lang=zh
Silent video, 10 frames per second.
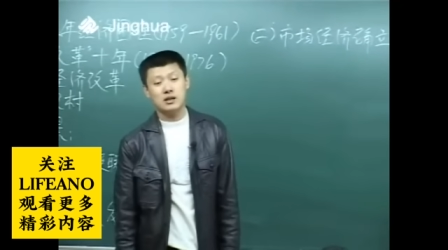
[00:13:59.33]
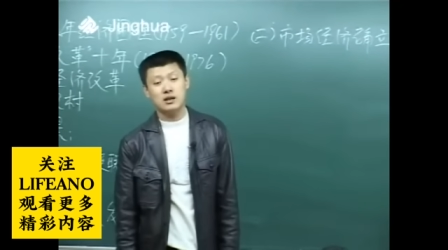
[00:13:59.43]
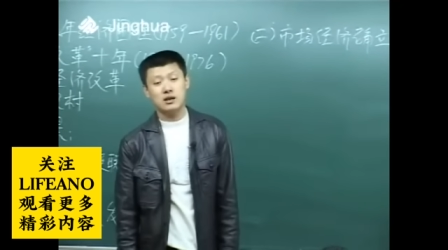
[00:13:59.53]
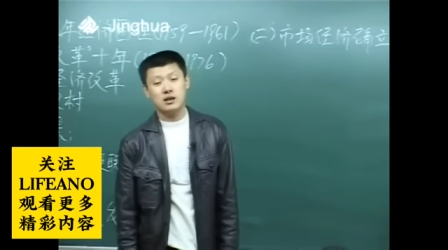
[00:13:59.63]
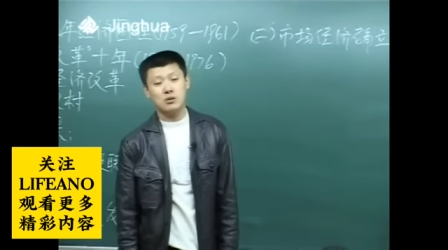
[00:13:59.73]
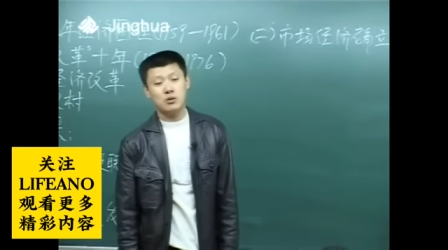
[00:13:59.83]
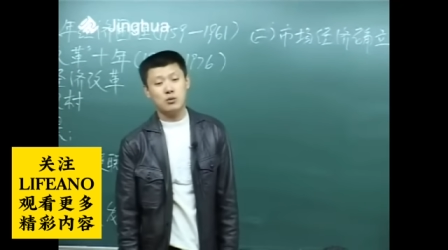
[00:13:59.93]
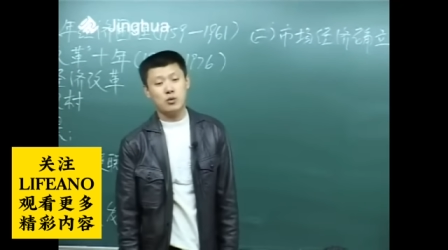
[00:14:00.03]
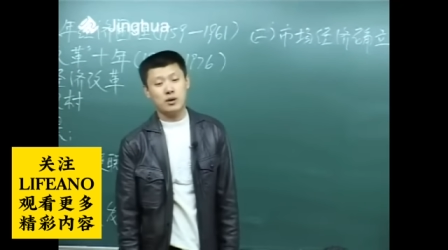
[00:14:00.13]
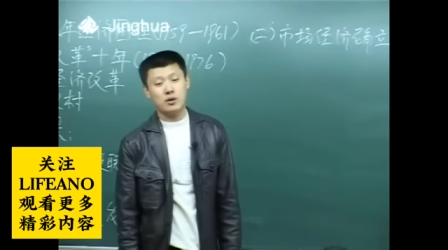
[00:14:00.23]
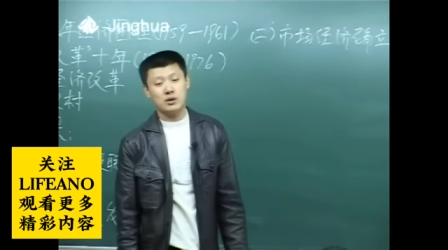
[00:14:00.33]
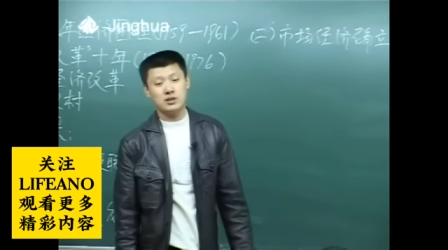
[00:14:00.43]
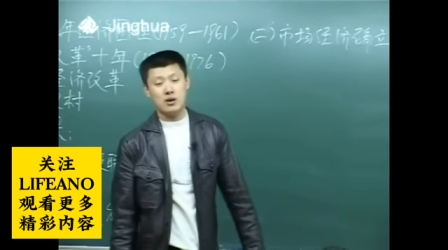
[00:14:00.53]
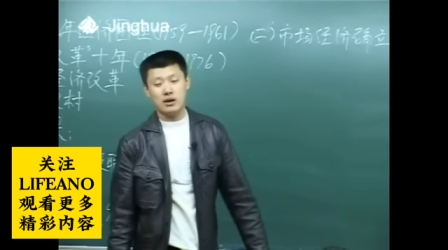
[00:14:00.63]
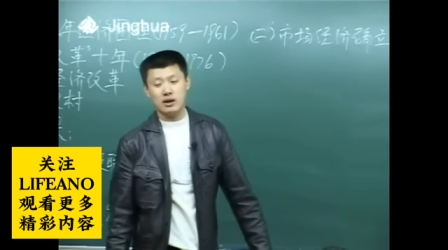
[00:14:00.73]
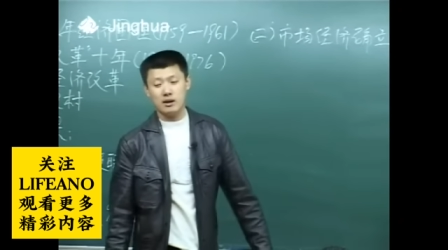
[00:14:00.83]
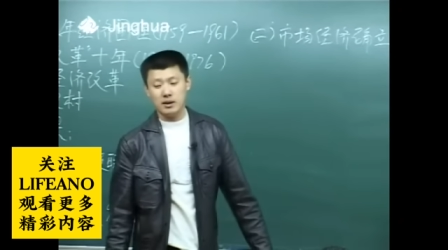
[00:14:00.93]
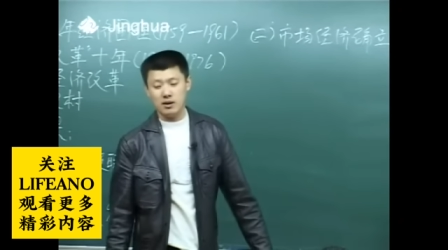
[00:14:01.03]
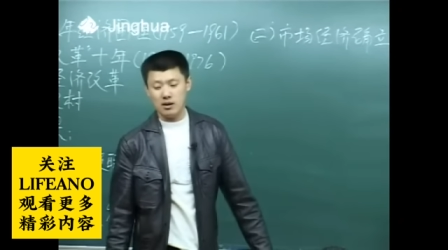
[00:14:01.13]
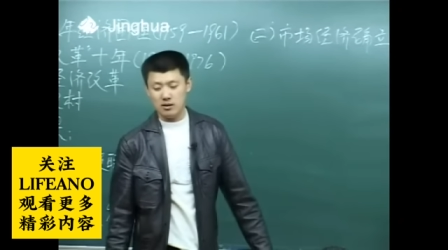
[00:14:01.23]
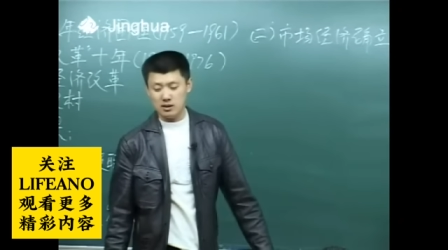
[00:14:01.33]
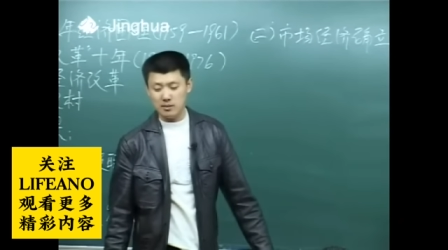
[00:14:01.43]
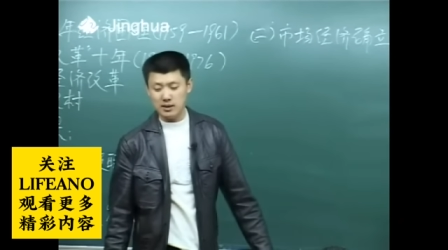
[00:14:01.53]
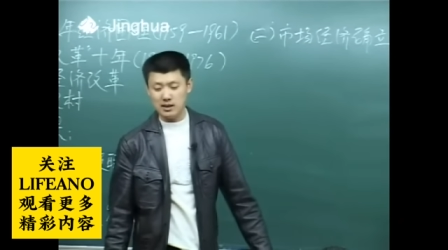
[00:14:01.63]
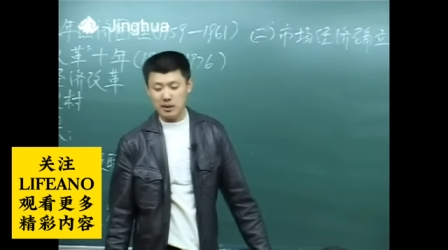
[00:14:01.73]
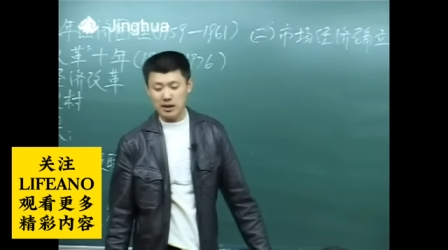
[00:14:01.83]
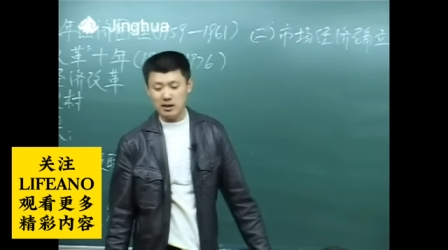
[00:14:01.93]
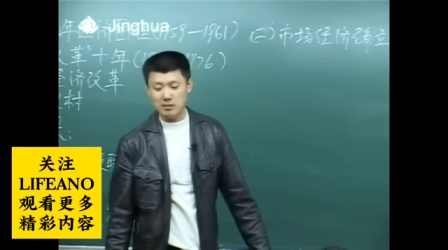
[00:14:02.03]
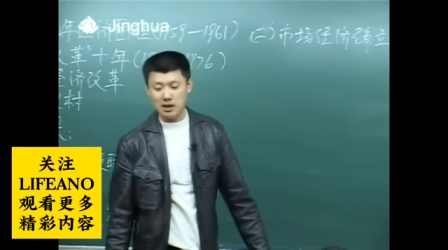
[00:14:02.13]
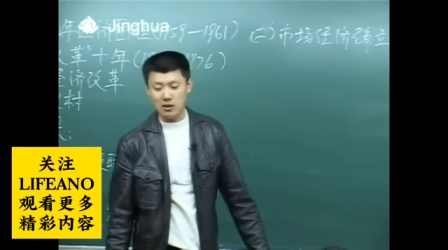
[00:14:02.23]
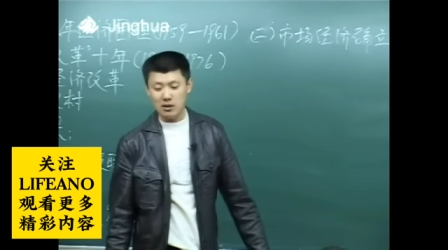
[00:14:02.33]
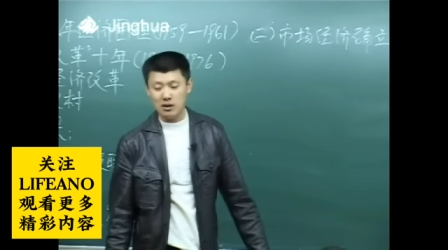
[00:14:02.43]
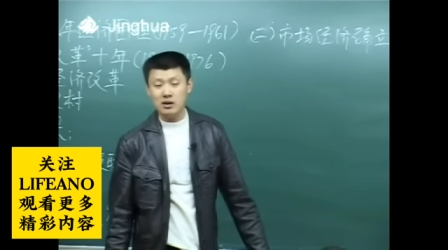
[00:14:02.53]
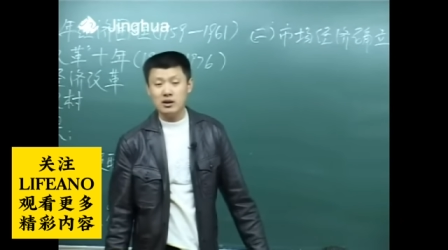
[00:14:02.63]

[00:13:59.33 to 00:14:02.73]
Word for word: 这个我我不知道，我讲过这个没有？好，好像没讲，没跟你们讲过。